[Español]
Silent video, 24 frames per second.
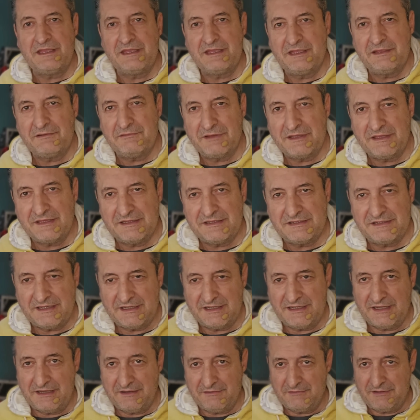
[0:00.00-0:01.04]
¿qué va a
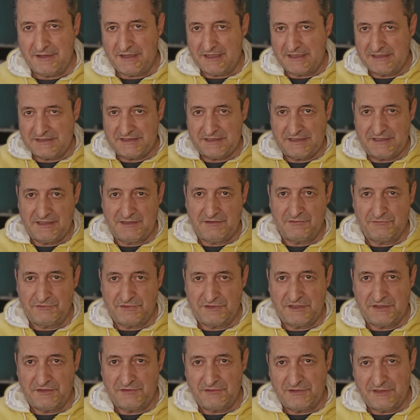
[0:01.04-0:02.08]
decir? Y va a agarrar el
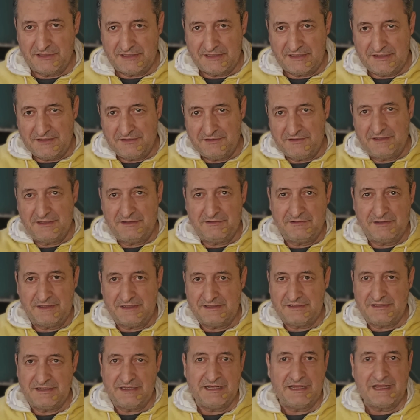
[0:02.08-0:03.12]
cuchillo del tenedor y va a
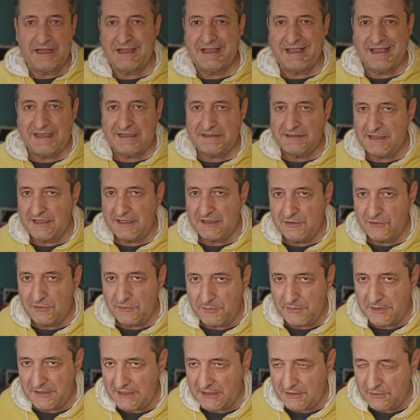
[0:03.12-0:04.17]
decir, acá tengo
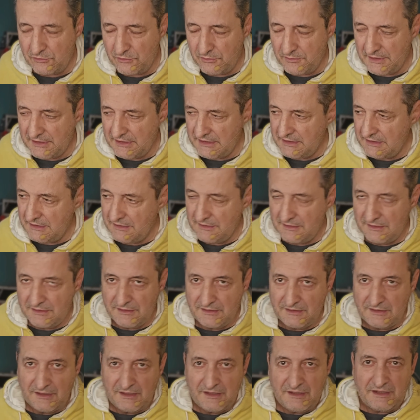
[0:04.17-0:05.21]
para comer.
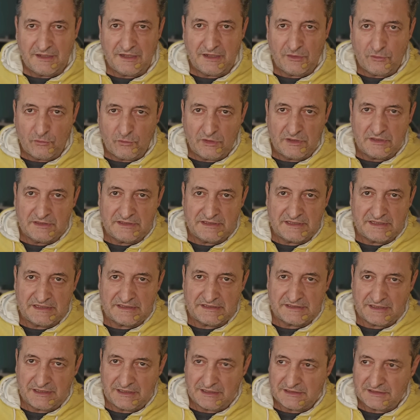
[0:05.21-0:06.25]
¿Y
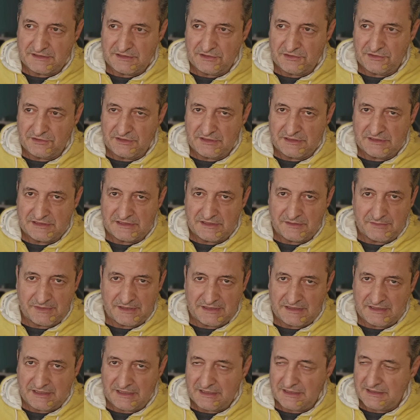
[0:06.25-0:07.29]
cuántas relaciones se
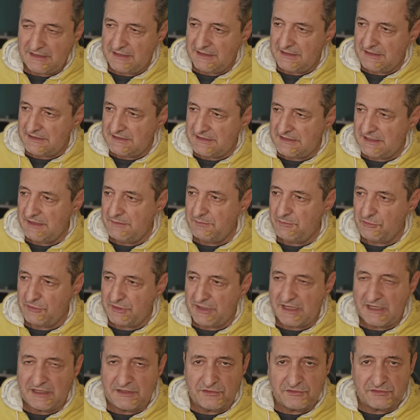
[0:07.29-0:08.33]
mantienen así por
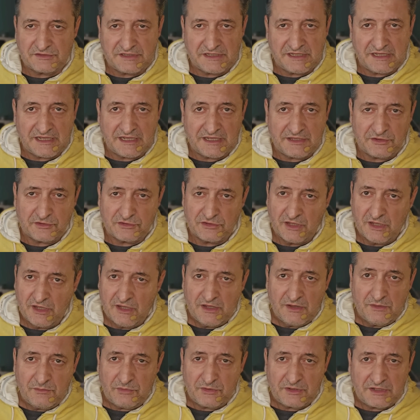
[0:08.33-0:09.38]
años y años?
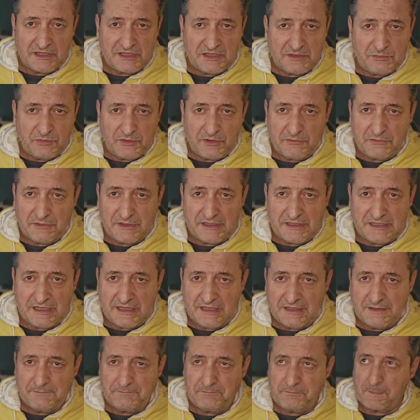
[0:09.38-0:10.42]
Porque después
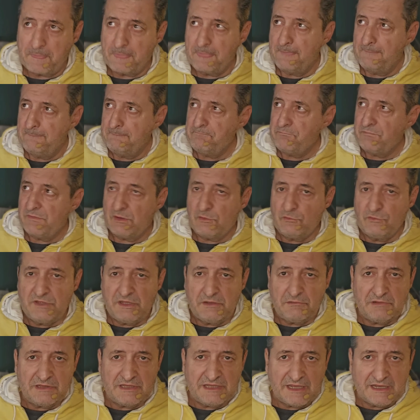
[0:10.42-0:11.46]
viene un
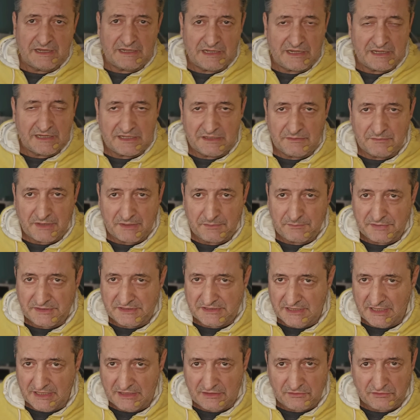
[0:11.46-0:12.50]
nivel de anclaje más
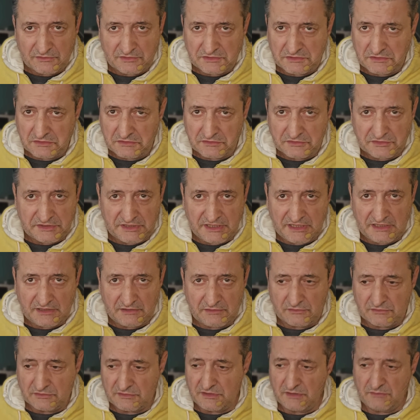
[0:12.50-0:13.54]
pesado, que son los
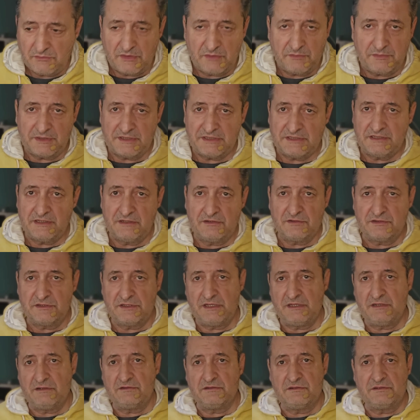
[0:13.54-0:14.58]
hijos. Después aparecen los
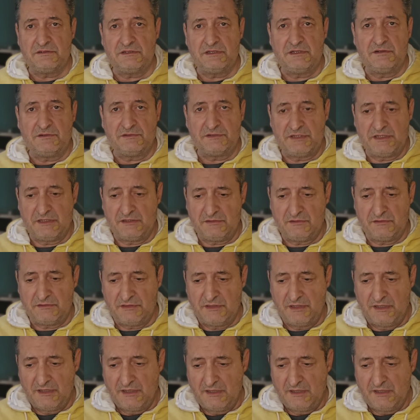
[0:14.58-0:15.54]
hijos y los hijos